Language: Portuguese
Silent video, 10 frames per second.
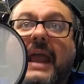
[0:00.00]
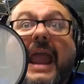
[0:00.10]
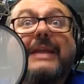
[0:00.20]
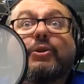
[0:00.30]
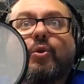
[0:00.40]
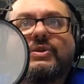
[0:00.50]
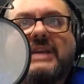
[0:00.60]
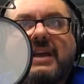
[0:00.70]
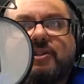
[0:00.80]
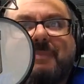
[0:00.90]

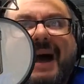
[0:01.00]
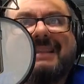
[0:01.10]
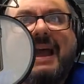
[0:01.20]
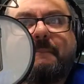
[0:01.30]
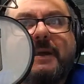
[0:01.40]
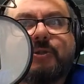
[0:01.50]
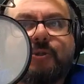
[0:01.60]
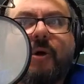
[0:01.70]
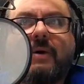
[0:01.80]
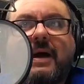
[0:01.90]
Entusiasmada é a
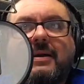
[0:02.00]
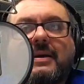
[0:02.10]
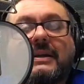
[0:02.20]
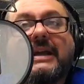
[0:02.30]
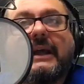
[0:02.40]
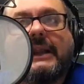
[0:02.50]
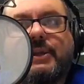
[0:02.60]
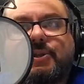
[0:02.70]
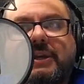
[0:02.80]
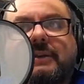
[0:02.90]
pessoa que
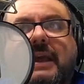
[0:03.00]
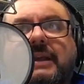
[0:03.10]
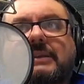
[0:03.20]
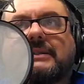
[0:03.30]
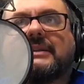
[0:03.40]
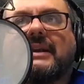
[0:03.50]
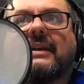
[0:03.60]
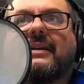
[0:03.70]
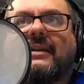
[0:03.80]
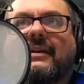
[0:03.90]
acredita em
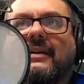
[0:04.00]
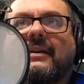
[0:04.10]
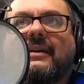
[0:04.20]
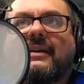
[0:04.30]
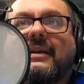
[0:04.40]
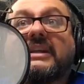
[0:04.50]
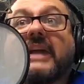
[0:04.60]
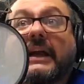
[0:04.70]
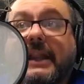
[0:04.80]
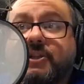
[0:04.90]
si,
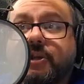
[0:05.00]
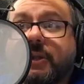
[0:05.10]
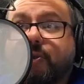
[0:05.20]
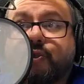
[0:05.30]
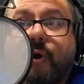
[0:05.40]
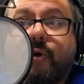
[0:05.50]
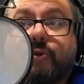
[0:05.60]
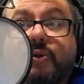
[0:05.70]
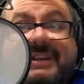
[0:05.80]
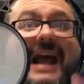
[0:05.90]
que acredita nos
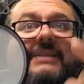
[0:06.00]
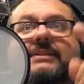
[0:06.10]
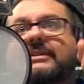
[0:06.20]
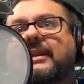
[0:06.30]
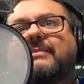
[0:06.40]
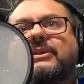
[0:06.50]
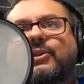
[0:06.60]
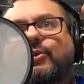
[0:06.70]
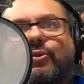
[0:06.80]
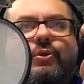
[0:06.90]
outros e, acima
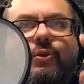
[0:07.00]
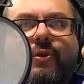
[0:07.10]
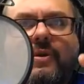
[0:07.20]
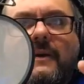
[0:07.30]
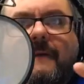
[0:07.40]
de tudo,